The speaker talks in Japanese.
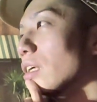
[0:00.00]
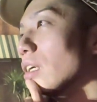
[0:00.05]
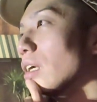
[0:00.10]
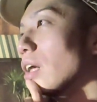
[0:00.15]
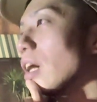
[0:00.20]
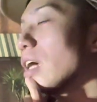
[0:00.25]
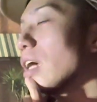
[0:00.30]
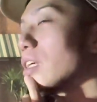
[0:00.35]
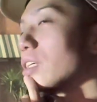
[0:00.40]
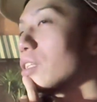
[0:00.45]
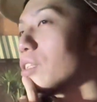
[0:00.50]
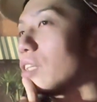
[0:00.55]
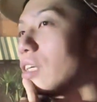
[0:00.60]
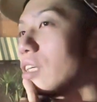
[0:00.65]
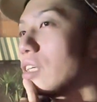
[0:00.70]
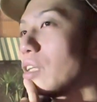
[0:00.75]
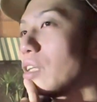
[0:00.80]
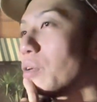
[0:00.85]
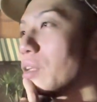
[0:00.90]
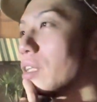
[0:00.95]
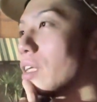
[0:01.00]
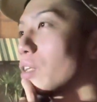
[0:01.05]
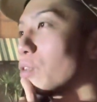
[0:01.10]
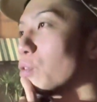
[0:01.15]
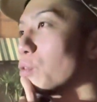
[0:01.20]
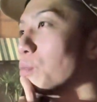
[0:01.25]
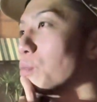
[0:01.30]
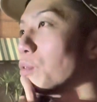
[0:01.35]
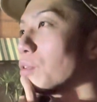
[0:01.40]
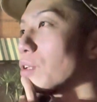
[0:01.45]
ハングリーではないと
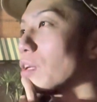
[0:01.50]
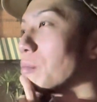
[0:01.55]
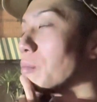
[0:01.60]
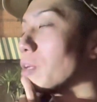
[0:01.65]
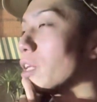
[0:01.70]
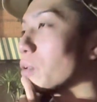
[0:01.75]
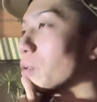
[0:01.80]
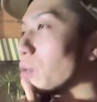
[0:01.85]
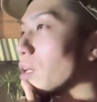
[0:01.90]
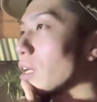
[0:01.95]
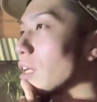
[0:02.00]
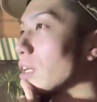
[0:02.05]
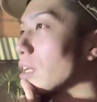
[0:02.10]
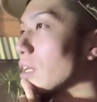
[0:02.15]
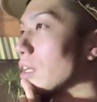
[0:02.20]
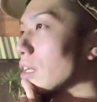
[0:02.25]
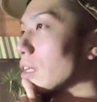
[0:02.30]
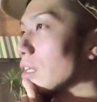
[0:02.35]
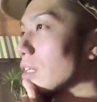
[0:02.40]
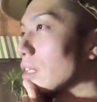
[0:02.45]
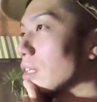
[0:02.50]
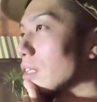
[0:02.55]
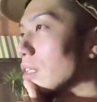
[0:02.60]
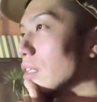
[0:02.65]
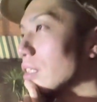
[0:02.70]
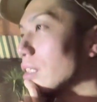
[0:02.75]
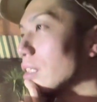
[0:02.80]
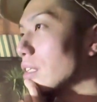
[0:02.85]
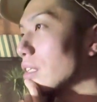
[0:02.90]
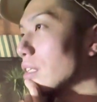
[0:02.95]
思うんだよ、あんまり、俺。はいは
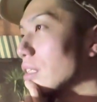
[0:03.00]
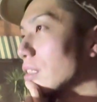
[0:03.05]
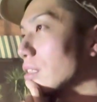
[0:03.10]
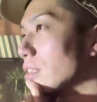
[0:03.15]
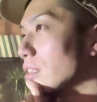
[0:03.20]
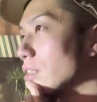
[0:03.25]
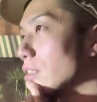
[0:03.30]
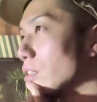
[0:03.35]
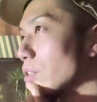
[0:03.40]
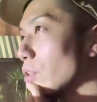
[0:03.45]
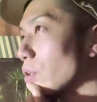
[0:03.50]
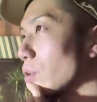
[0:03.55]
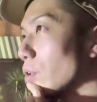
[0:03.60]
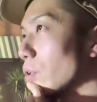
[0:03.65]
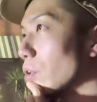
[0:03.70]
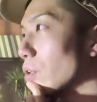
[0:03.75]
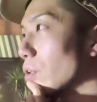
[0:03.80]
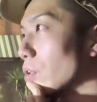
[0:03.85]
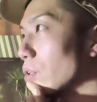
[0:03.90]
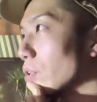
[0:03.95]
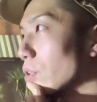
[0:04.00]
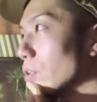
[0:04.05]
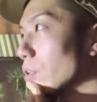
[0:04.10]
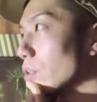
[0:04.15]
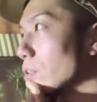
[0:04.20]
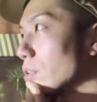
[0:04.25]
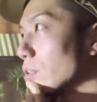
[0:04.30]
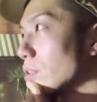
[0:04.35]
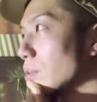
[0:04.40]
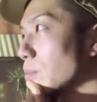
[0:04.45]
い。その、
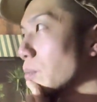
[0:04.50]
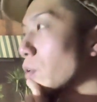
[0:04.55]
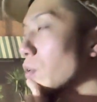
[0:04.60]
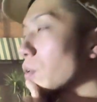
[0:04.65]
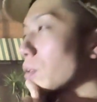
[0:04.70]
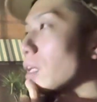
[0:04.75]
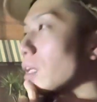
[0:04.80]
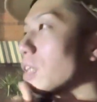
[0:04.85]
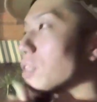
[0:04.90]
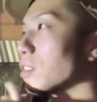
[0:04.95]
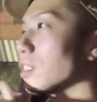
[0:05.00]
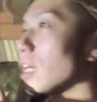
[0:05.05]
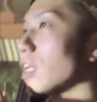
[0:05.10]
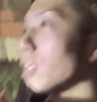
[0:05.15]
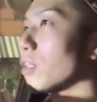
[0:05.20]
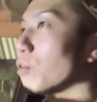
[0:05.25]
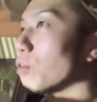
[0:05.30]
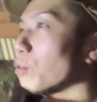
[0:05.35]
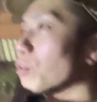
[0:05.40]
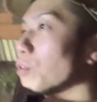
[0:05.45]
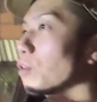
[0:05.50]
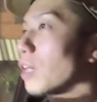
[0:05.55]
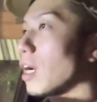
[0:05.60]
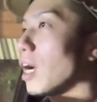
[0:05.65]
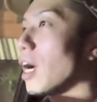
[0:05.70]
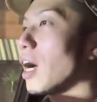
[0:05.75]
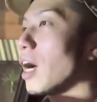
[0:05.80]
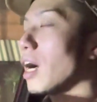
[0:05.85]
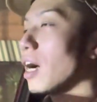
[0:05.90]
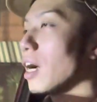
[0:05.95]
儲ける才能と
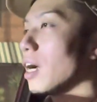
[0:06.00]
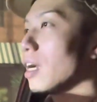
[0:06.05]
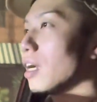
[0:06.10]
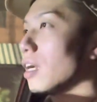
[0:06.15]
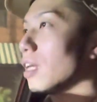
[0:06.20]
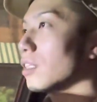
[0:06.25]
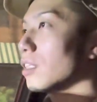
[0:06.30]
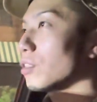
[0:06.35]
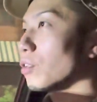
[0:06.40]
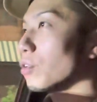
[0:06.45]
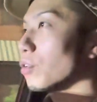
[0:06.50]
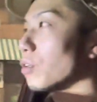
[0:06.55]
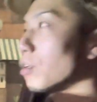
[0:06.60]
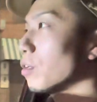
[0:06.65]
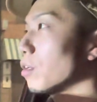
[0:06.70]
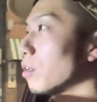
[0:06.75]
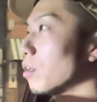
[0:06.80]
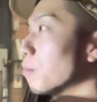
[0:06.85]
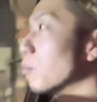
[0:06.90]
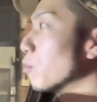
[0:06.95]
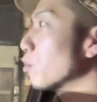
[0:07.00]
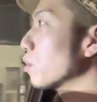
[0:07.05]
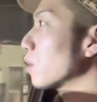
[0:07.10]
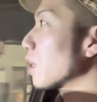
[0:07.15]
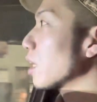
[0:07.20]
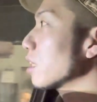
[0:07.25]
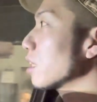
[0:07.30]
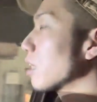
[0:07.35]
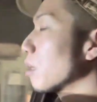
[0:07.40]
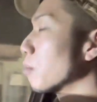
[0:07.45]
か、その、儲
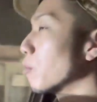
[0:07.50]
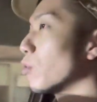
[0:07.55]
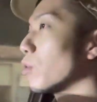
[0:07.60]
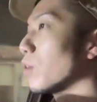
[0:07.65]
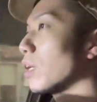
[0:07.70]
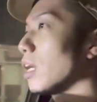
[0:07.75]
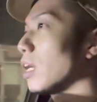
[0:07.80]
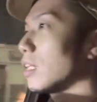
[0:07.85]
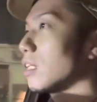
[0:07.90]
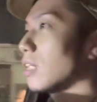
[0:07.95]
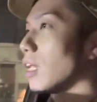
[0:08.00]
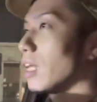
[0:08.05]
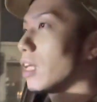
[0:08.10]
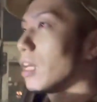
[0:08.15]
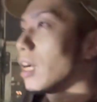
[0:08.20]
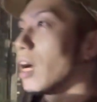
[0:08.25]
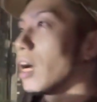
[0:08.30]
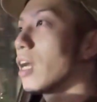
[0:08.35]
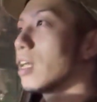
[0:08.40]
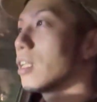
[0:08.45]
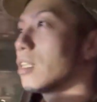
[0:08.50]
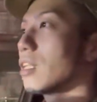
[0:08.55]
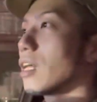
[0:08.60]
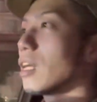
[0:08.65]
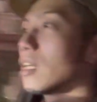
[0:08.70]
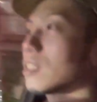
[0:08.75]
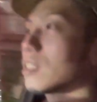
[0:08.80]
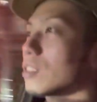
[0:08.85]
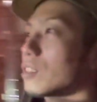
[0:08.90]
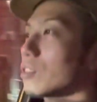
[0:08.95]
かるか儲かんないか判
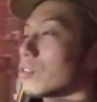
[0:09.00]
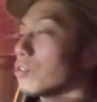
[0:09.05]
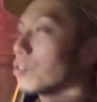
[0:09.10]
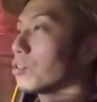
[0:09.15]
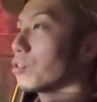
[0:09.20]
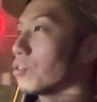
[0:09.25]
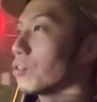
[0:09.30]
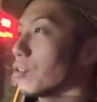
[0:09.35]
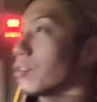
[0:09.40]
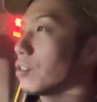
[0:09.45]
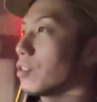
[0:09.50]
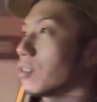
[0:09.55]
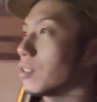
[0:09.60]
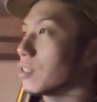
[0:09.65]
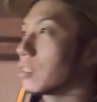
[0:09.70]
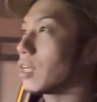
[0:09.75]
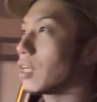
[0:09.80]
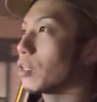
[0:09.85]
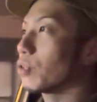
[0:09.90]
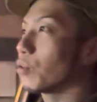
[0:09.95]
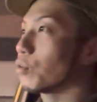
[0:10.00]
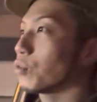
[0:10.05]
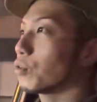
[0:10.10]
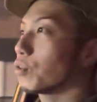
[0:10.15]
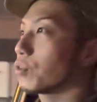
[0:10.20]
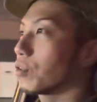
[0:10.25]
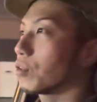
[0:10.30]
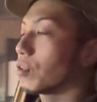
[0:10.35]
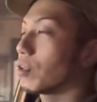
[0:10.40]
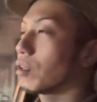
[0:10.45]
断する才
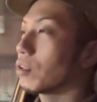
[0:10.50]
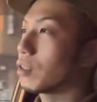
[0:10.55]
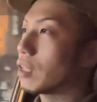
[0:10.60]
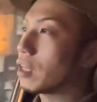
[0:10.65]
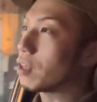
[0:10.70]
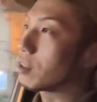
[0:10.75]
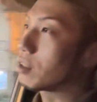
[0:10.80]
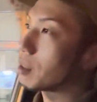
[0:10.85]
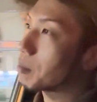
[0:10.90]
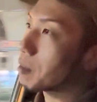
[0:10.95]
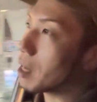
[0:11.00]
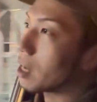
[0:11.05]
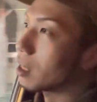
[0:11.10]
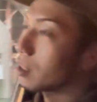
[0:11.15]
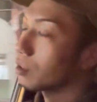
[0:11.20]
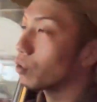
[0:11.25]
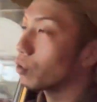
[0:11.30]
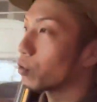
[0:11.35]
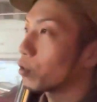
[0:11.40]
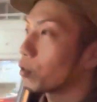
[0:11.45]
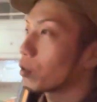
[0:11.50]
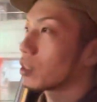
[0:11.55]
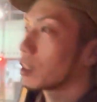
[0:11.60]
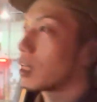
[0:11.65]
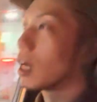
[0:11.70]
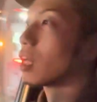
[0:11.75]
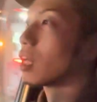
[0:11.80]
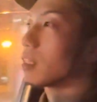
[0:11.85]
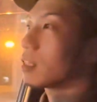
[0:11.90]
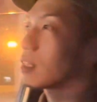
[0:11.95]
能っていうか、まあ、能力
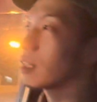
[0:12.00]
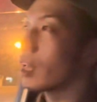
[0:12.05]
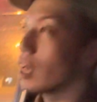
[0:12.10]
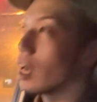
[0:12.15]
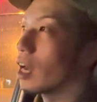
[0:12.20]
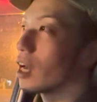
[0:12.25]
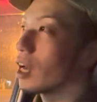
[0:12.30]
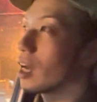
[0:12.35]
があって、